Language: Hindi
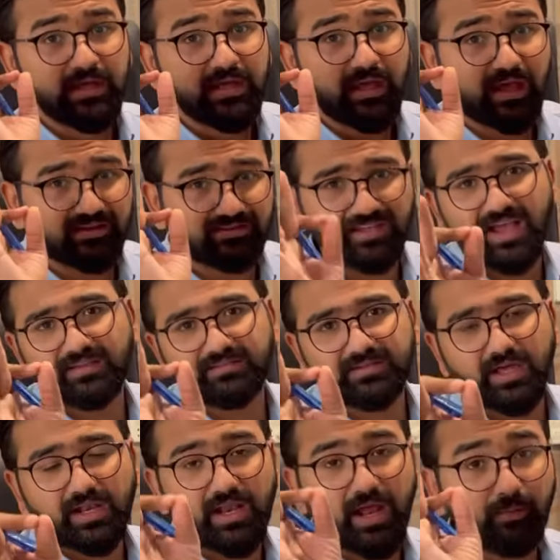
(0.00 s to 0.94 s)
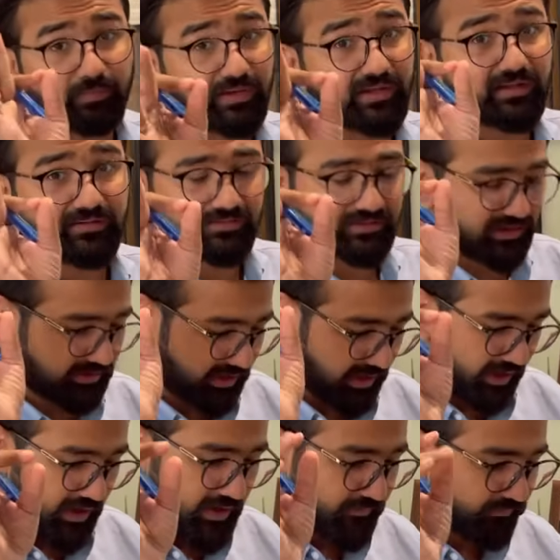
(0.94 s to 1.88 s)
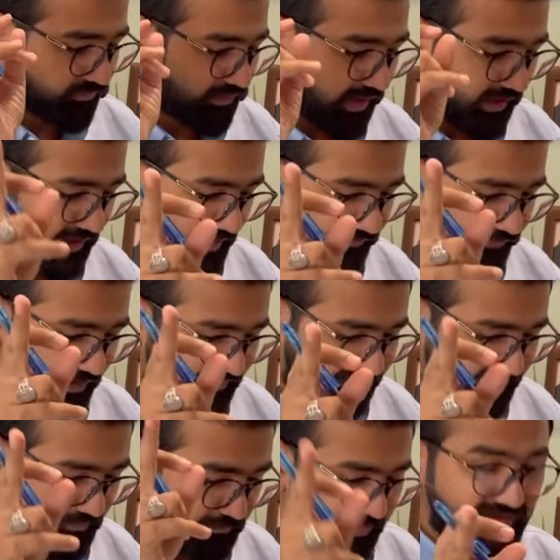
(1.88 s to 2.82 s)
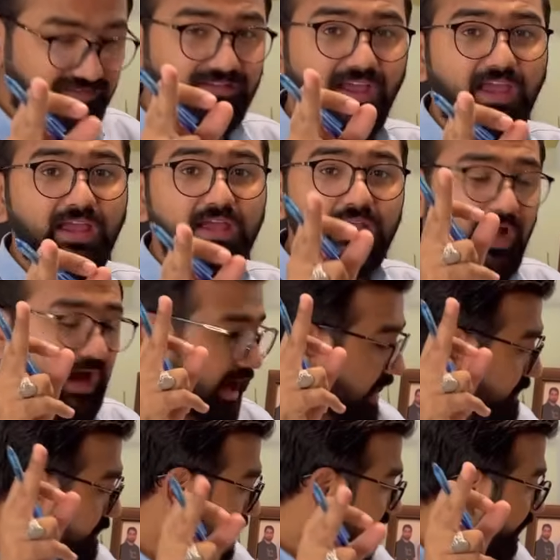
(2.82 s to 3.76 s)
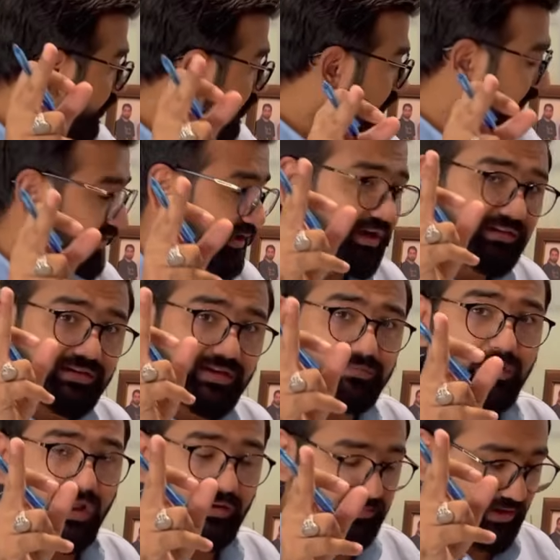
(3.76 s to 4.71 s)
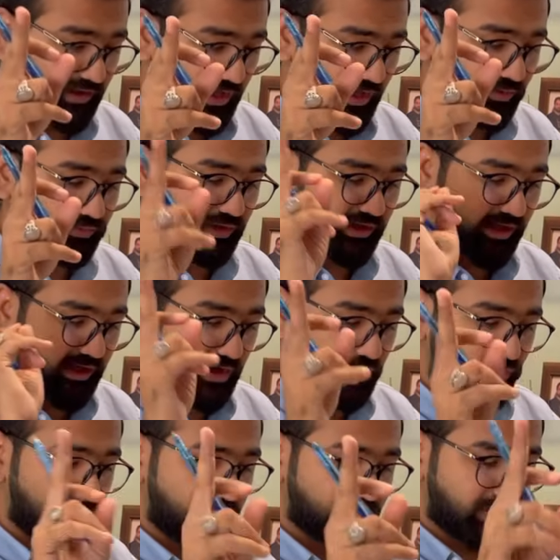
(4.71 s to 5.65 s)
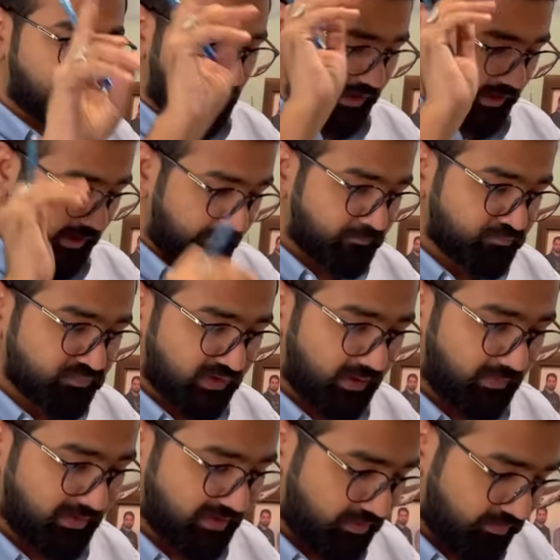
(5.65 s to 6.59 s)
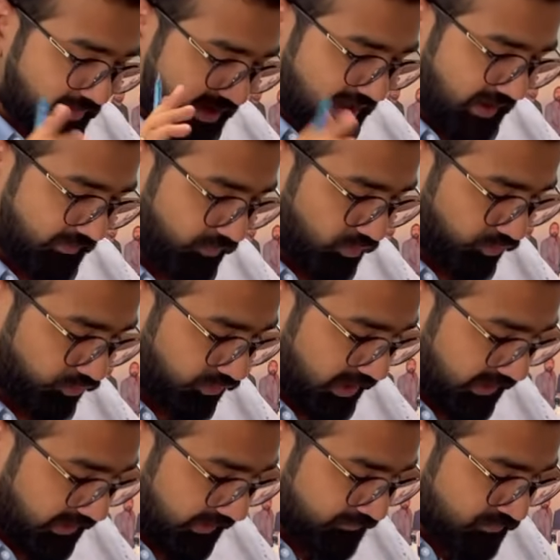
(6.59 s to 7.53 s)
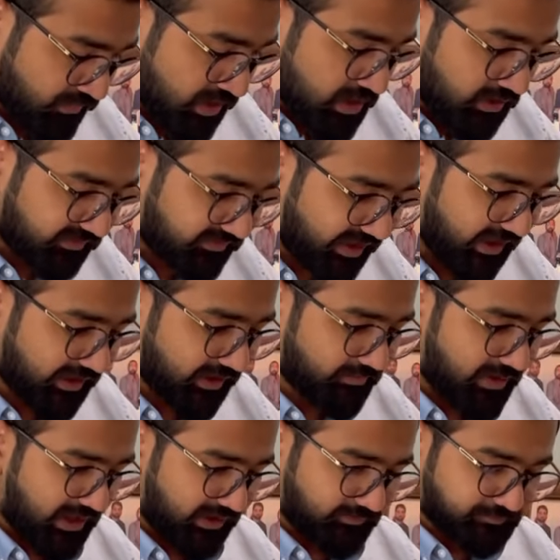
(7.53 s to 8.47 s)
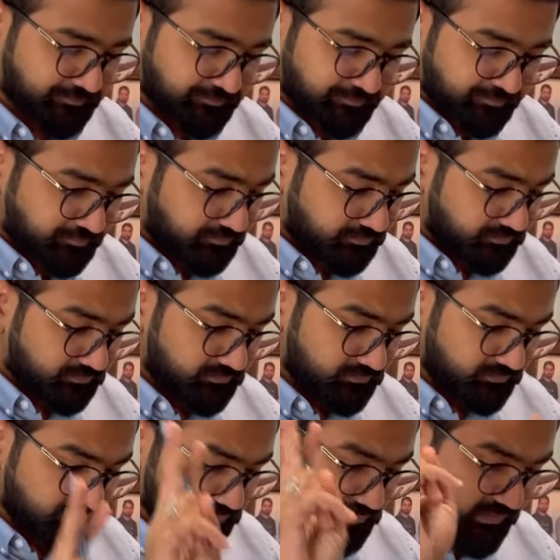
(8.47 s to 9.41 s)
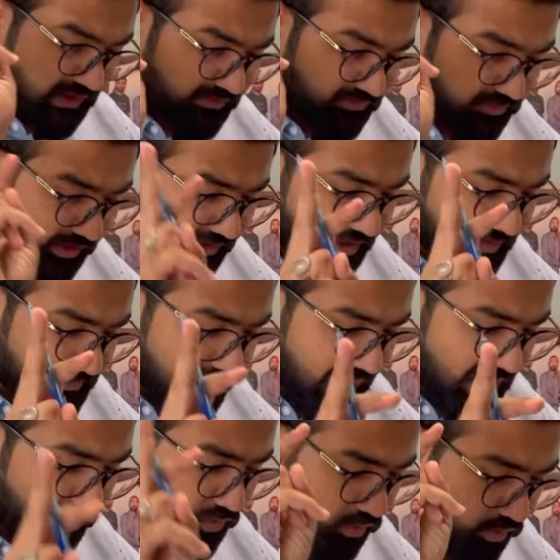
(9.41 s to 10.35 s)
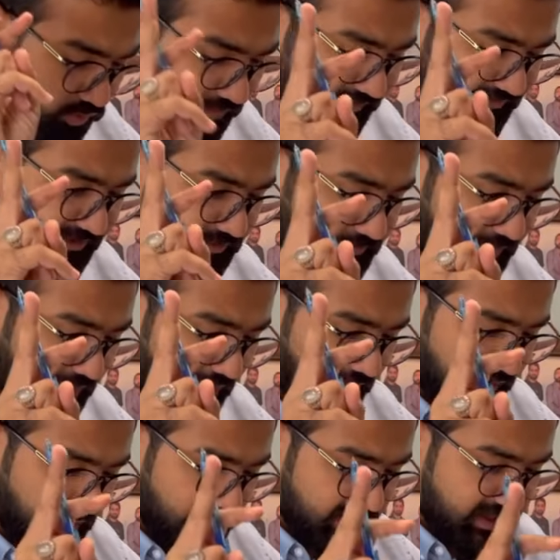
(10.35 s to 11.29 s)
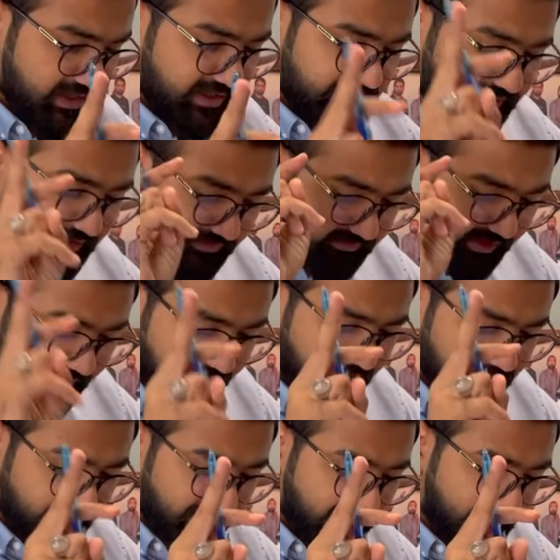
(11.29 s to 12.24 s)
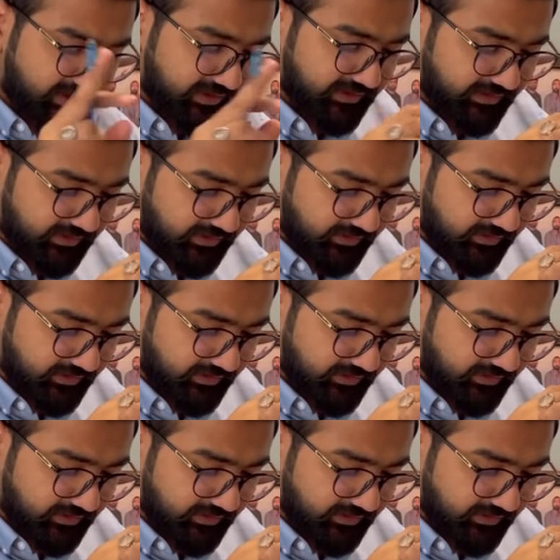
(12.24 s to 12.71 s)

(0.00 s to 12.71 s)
एहसास कर रहे हैं अपनी किस्तें दें ताकि आप फाइन से बच जाए आज मैं वीडियो के अंदर इसलिए बार बार कह रहा हूं ताकि कल को आप ये ना कहें कि भैया मैंने आपको कुछ कहा था सेकंड बात जनरल ब्लॉक और ओवरसीज ब्लॉक की सेकंड बैलेटिंग